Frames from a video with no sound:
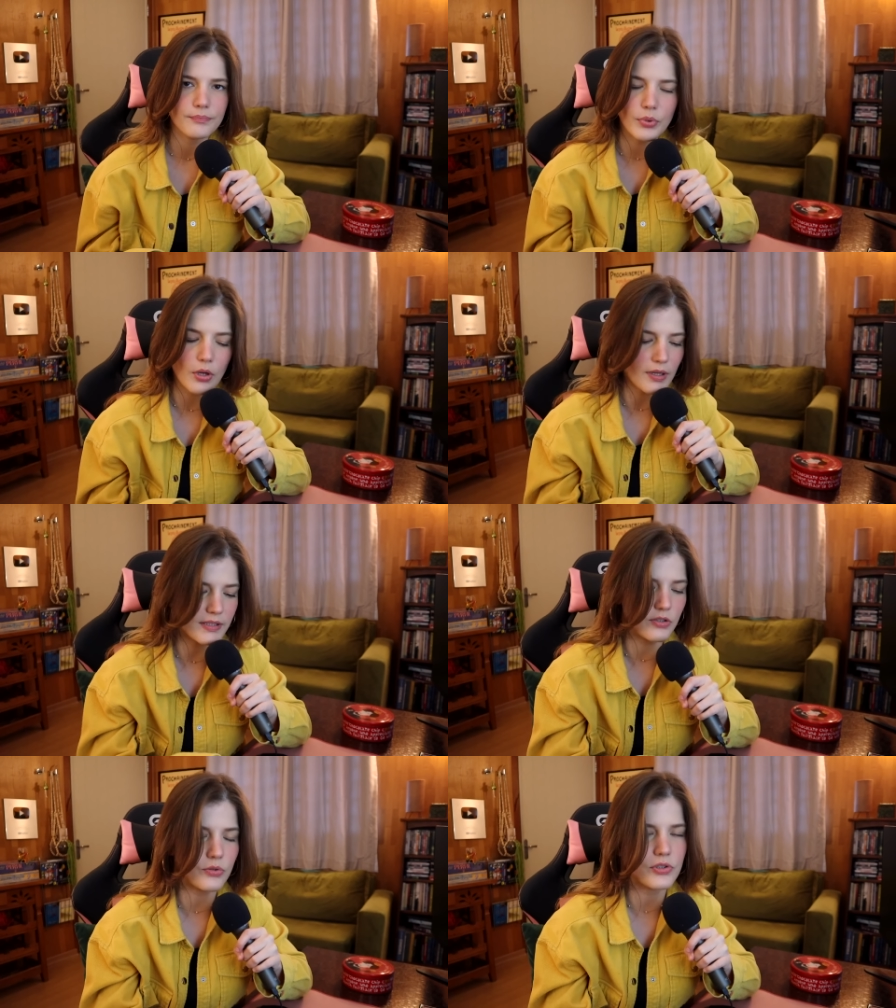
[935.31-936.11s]
porque eu
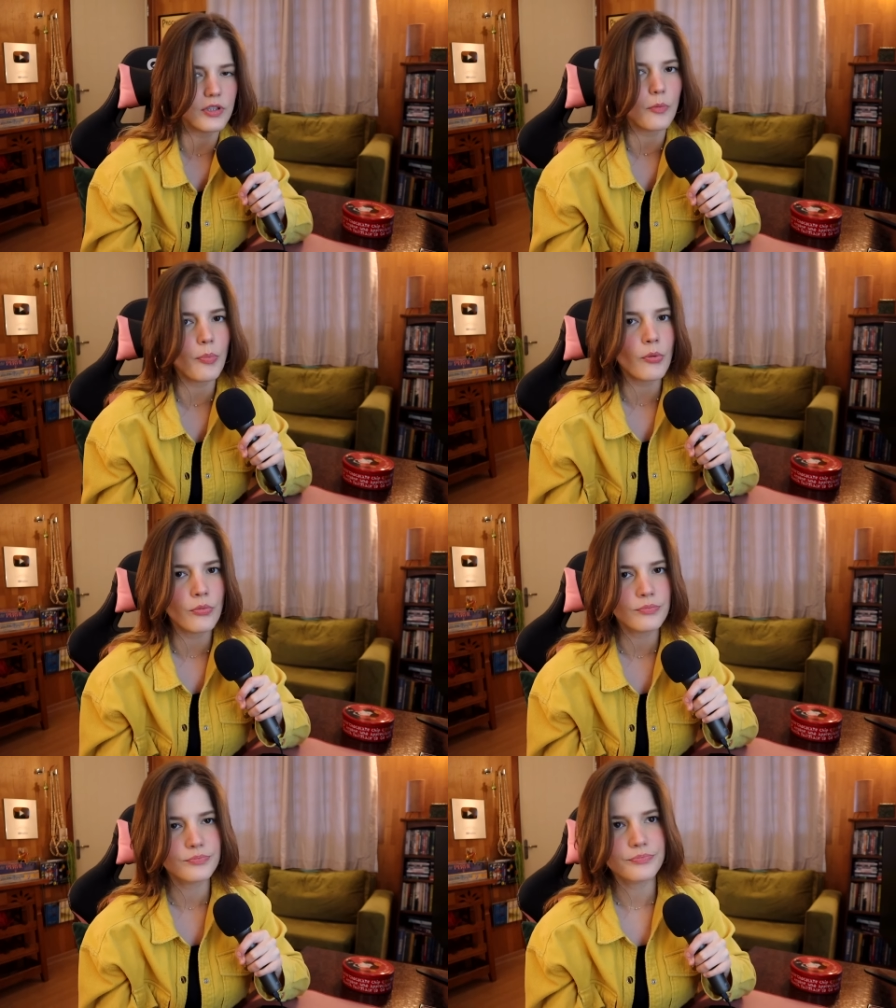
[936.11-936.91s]
assisti Ursinho Poo
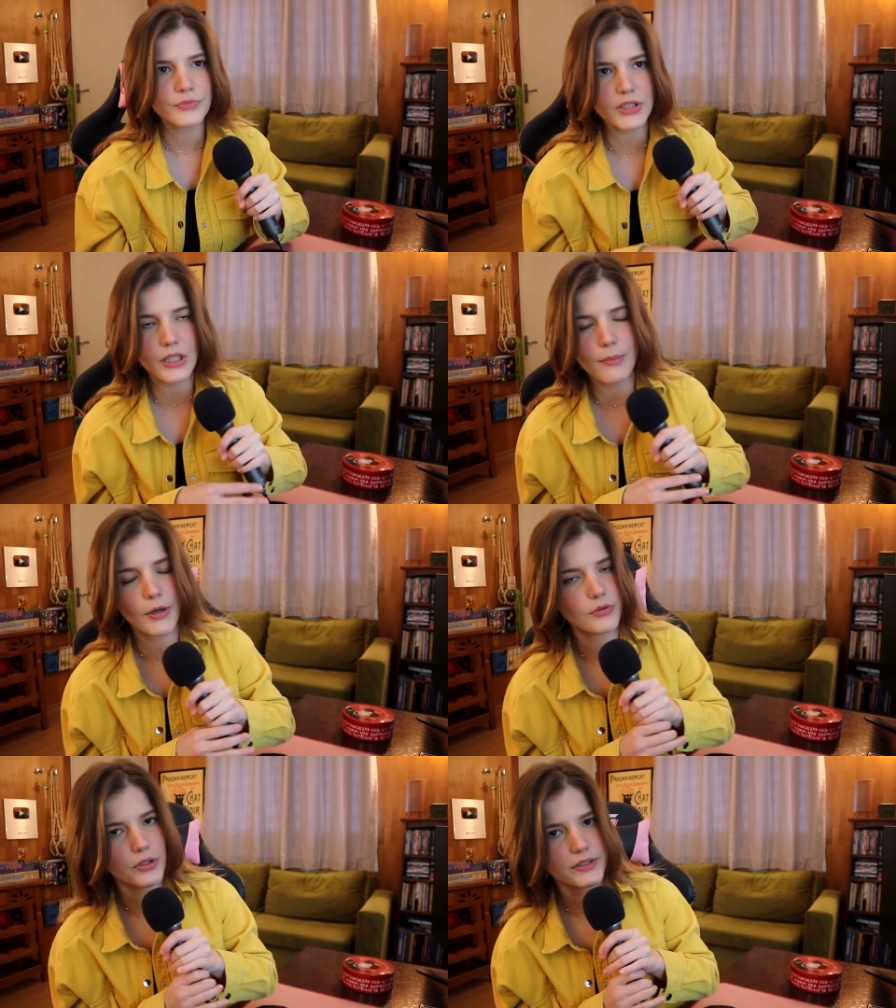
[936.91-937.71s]
Sangue
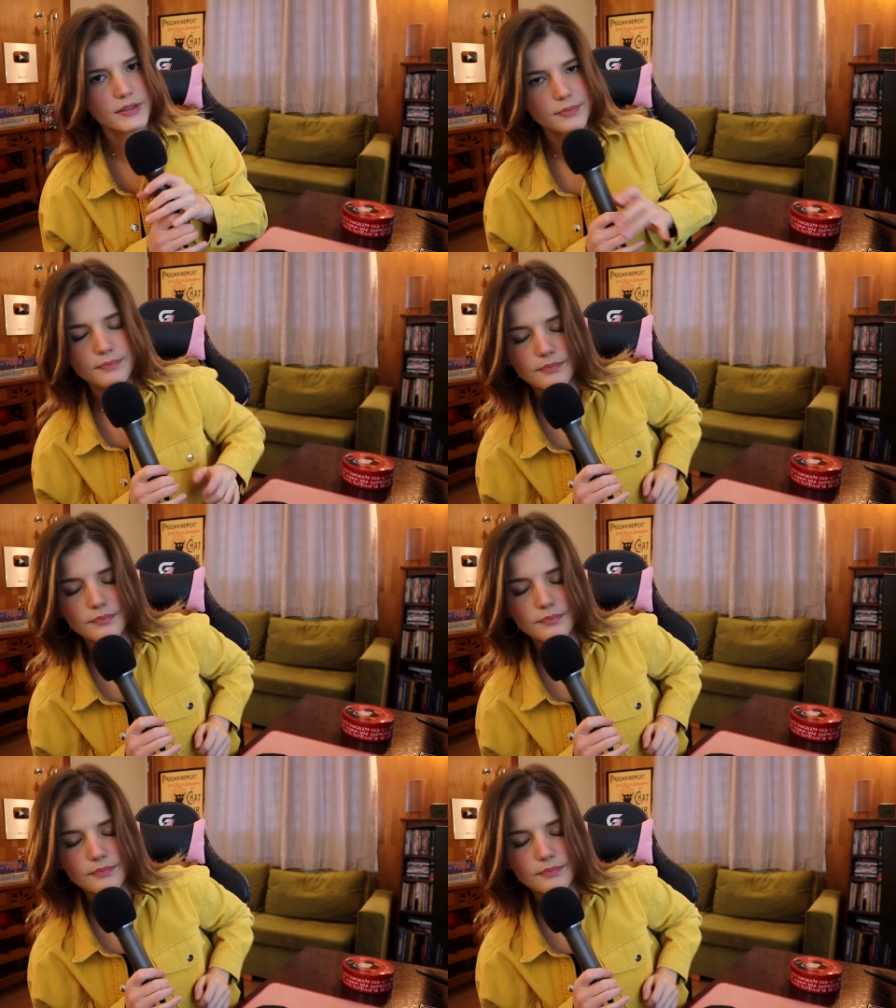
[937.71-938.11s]
Mel 2